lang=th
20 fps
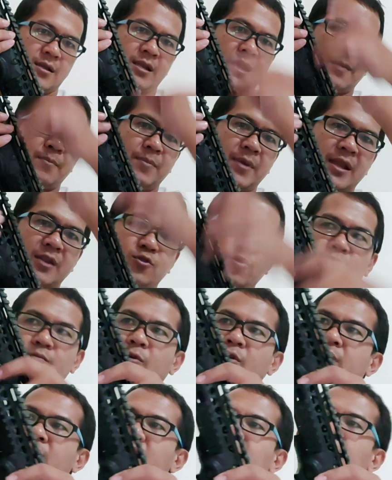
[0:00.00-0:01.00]
ท่านเปลี่ยนชุดบ
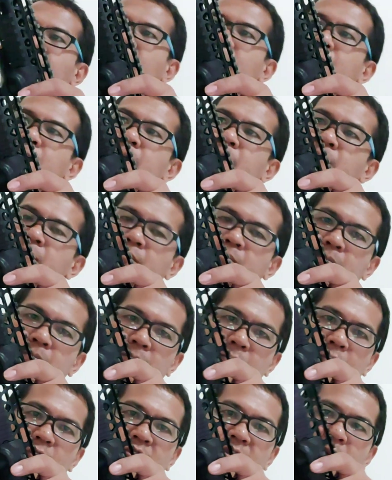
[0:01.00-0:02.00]
นเนี่ยนะครับ
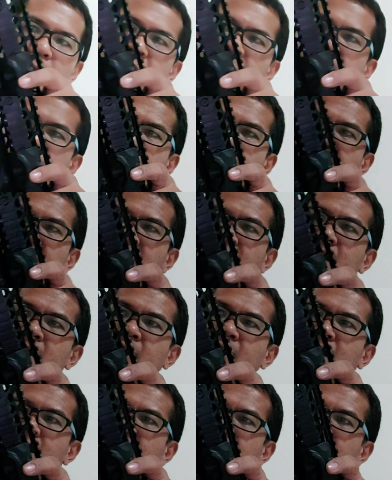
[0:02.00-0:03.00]
CMMG เนี่ย
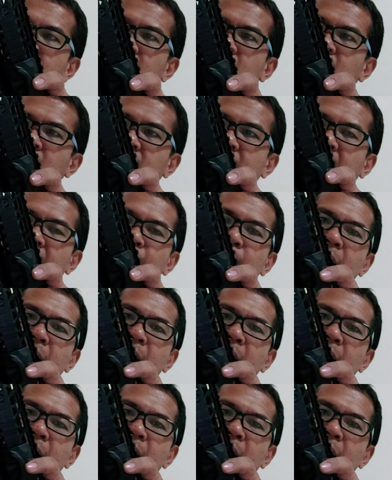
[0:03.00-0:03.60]
สา